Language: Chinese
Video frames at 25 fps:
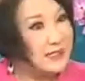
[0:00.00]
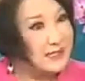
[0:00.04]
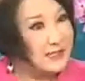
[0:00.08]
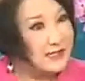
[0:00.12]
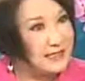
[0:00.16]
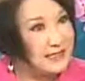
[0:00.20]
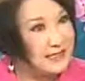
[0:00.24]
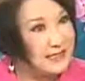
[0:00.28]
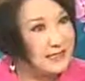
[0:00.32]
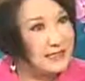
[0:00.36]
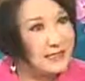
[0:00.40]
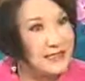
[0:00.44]
这个
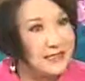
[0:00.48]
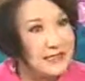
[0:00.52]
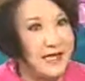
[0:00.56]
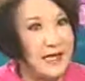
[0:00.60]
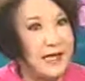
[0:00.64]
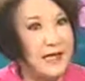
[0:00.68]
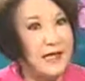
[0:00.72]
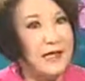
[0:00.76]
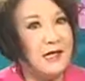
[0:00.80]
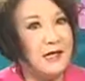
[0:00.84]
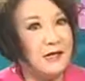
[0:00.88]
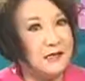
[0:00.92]
界
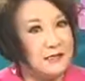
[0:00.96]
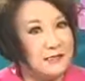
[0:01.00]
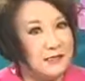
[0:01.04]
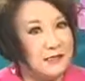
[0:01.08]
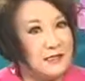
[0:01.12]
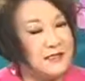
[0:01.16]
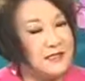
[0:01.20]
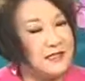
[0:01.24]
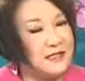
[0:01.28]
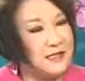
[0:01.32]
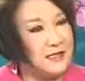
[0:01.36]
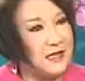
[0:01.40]
限，
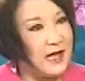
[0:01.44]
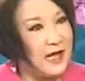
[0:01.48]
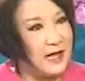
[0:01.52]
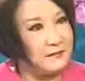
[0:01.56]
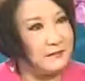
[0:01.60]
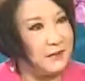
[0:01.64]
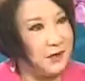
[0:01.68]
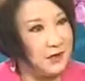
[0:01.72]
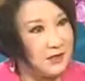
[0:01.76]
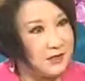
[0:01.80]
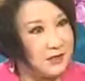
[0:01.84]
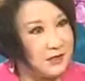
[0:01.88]
至今还
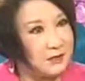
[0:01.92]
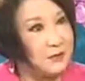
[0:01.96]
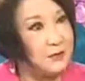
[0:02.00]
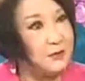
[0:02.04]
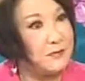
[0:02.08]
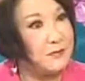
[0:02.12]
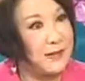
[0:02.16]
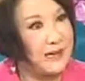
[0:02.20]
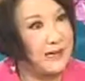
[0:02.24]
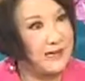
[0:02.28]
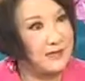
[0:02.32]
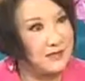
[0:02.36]
保持不
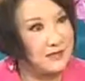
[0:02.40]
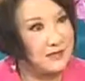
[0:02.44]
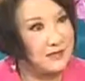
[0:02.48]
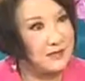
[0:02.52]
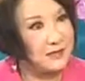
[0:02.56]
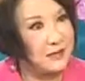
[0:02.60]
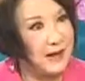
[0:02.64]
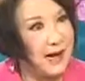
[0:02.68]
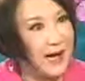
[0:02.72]
变是